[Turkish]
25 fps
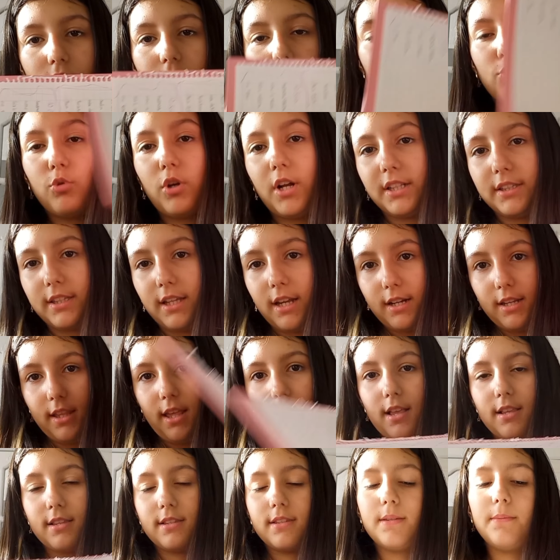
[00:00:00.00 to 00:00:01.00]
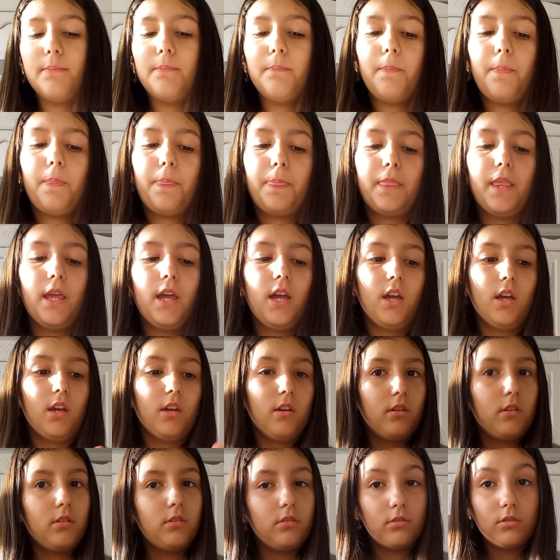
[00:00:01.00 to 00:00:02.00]
Bu kadar yazdım.
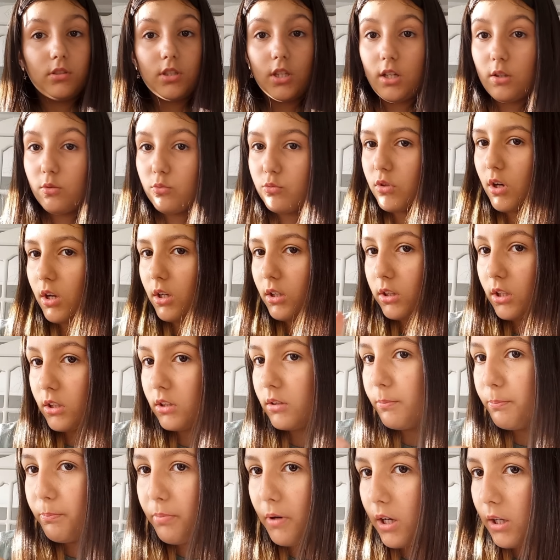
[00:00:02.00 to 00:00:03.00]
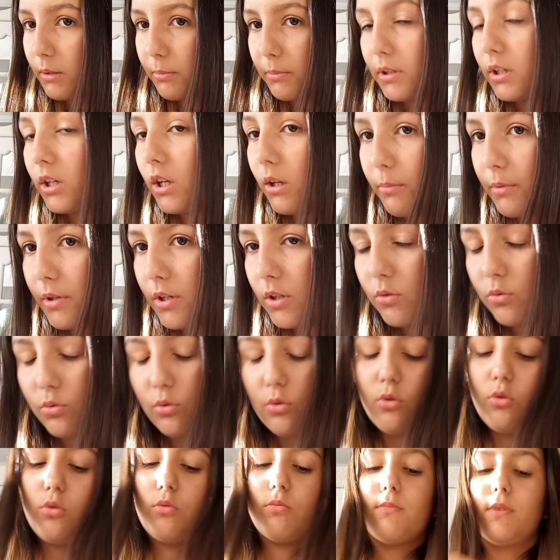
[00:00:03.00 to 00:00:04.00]
Sakın duraklatıp bakmayın. Haberiniz
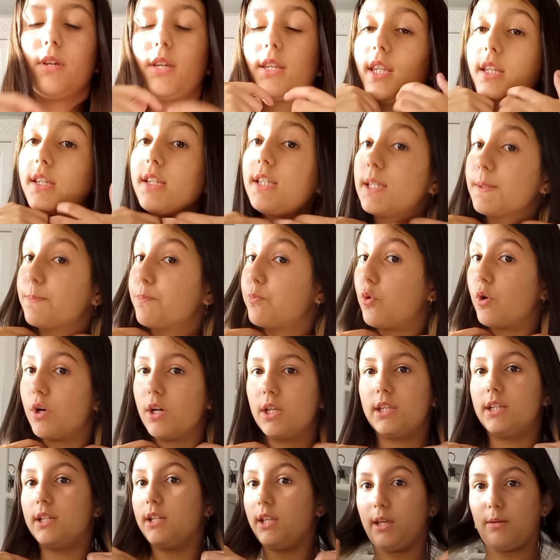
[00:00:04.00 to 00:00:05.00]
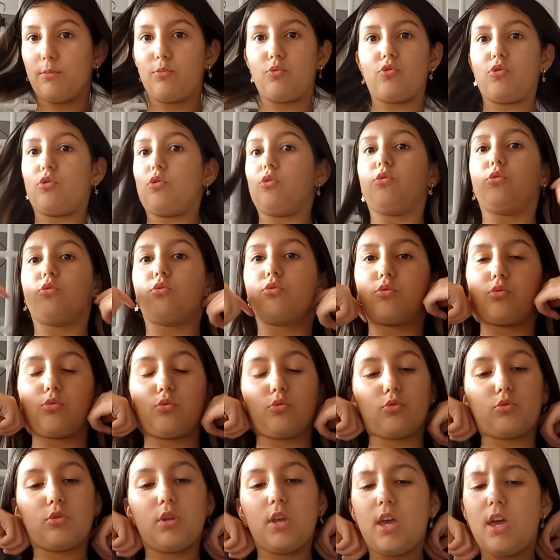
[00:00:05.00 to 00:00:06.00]
olsun. Bak siz spoiler yemiş
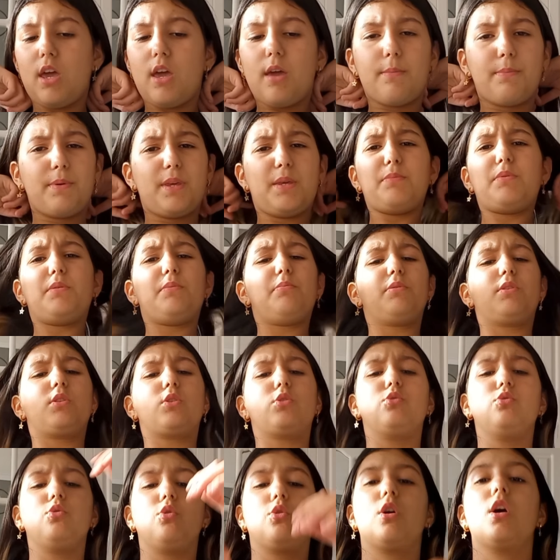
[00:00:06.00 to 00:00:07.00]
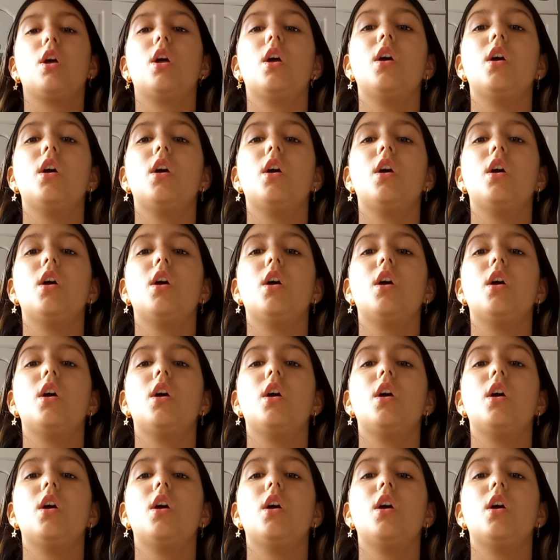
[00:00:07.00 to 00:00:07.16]
olursunuz. Benim için bir sıkıntı yok.